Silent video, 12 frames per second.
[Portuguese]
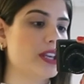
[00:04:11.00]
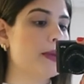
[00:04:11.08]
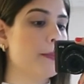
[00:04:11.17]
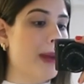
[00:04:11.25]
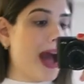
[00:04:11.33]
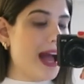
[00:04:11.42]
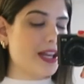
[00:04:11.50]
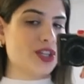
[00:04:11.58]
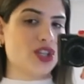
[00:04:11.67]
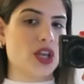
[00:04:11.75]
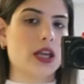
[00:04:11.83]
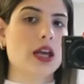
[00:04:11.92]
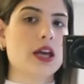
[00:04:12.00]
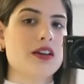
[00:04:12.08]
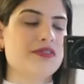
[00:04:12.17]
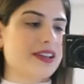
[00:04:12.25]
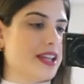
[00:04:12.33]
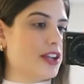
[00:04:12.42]
de imagem,
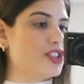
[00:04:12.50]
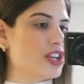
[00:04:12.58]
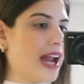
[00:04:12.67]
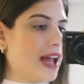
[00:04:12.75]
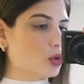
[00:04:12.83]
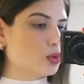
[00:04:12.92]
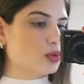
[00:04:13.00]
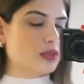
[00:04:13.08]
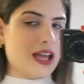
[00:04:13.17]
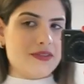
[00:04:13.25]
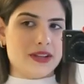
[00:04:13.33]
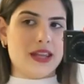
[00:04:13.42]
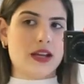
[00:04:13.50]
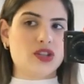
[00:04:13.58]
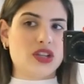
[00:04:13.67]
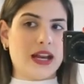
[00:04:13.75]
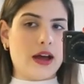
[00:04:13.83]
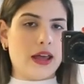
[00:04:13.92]
vai ter que tirar tudo, né? Vai ter que
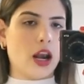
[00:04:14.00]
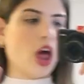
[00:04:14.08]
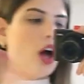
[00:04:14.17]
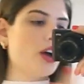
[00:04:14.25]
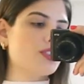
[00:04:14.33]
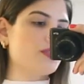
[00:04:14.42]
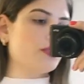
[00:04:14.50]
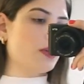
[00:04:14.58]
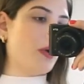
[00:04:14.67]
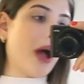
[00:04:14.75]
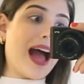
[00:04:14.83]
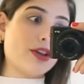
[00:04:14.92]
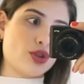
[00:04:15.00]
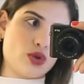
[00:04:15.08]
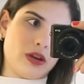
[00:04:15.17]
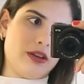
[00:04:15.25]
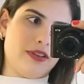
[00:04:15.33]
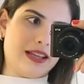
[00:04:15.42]
tirar relógio, eu
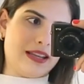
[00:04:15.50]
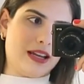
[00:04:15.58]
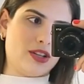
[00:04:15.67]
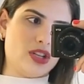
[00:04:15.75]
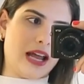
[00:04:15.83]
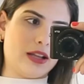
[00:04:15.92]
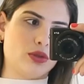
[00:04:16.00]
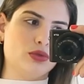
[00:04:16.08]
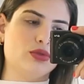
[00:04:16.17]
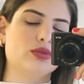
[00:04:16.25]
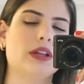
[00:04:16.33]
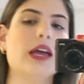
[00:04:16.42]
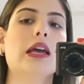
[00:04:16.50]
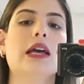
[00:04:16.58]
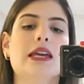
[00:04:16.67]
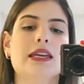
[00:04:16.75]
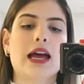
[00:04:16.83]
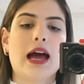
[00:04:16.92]
acho que vai ter que tirar tudo, né?
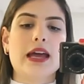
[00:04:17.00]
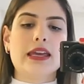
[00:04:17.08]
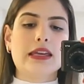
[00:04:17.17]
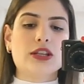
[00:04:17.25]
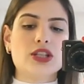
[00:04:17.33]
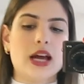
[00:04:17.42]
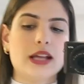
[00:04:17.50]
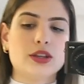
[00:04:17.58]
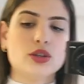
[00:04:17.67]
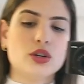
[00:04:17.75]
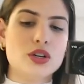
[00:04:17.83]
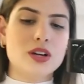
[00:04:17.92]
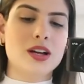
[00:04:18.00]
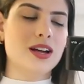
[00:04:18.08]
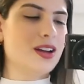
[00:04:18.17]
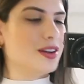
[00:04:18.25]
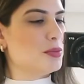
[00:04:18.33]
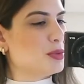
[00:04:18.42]
E aí já tô...
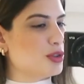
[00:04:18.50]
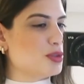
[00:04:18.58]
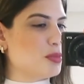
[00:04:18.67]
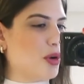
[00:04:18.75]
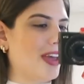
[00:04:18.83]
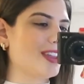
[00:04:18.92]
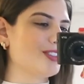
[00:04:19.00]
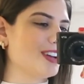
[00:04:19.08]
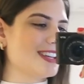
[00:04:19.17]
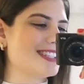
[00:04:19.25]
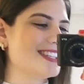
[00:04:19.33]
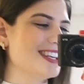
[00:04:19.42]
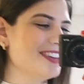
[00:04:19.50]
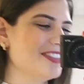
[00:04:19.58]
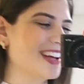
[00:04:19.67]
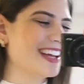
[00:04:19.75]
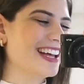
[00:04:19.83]
Bruno morrendo lá em cima.